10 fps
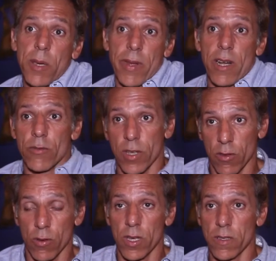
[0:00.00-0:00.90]
y para los
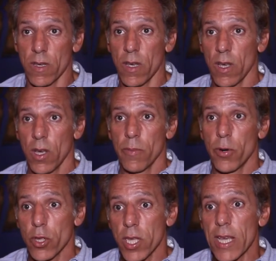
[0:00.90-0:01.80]
actores
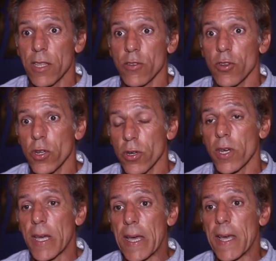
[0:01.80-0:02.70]
porteños. Yo
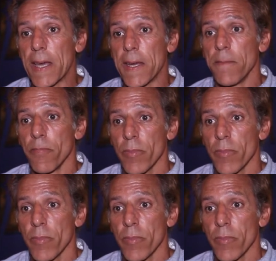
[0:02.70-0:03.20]
creo que